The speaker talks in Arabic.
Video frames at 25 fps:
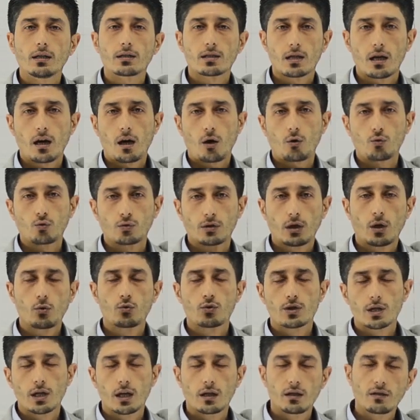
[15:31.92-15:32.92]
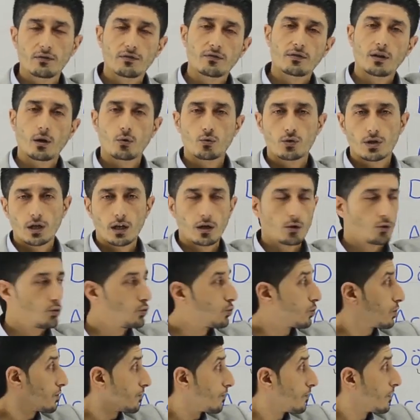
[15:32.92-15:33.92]
سأعود أو سألف أو
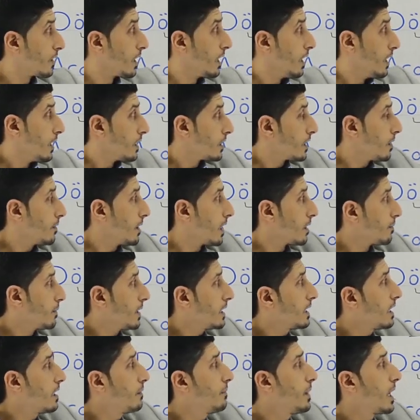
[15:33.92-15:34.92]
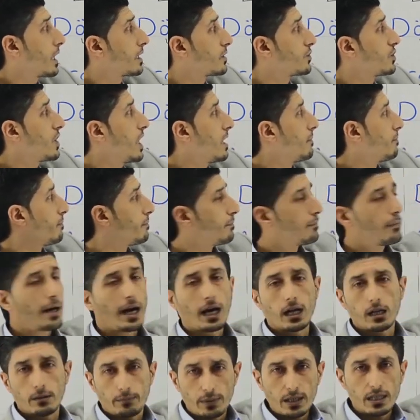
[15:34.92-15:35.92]
سأدور طبعا بدل باك جام مع
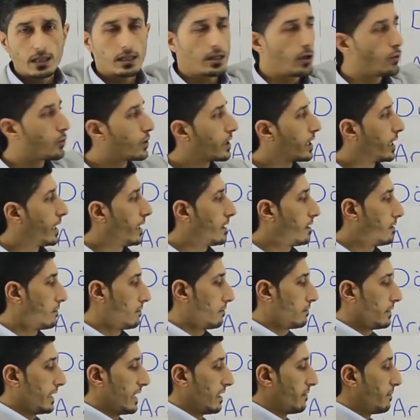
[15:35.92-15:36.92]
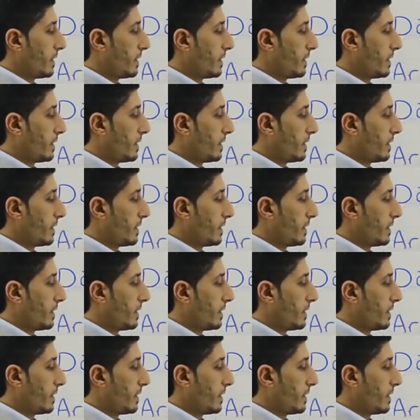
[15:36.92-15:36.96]
البيز لو كان يعني